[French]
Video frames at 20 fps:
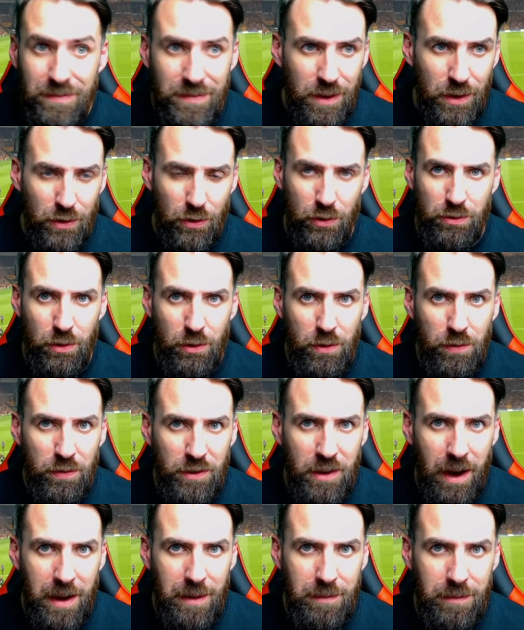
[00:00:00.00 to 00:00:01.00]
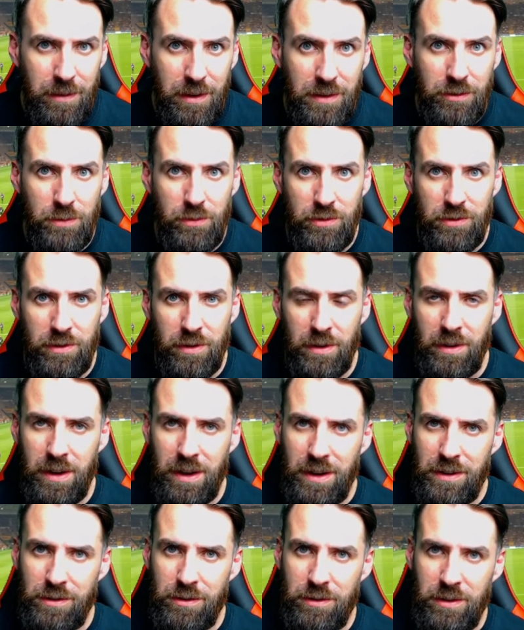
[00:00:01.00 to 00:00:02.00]
Truc de ouf quand même, de but de,
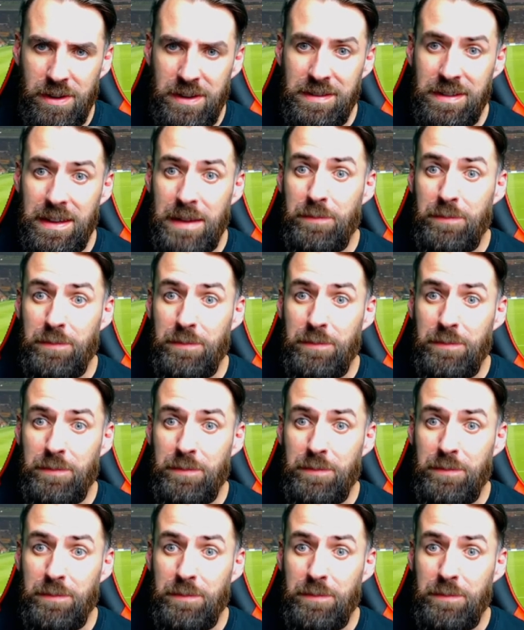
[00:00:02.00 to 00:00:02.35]
Denis.